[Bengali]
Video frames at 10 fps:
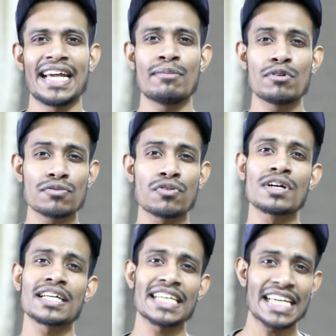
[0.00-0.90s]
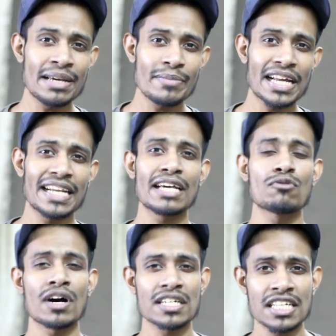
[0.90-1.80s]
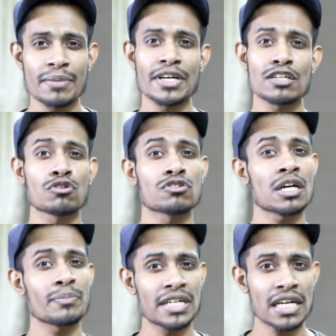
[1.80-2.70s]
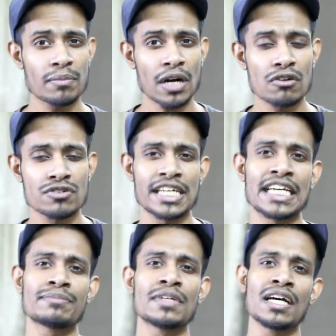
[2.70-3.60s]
এবং ফোনটাতে ইমেলিং হোয়াটসঅ্যাপিং সোশ্যাল মিডিয়া ব্রাউজিং